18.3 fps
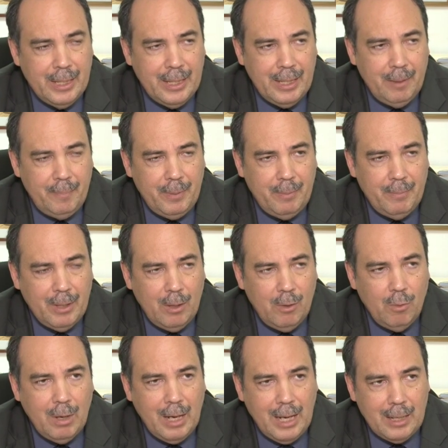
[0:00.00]
En primer
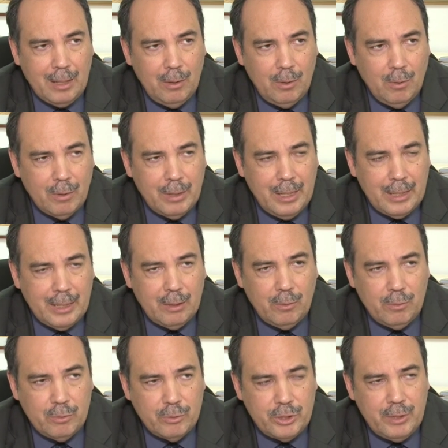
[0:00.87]
lugar, logra el
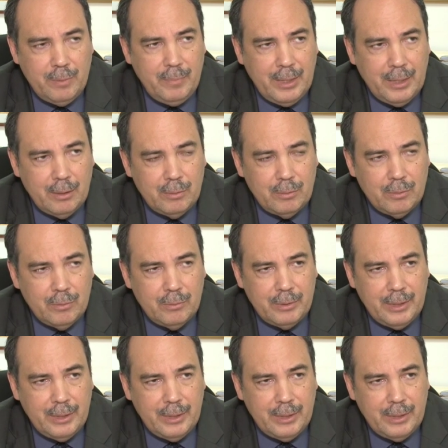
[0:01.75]
reconocimiento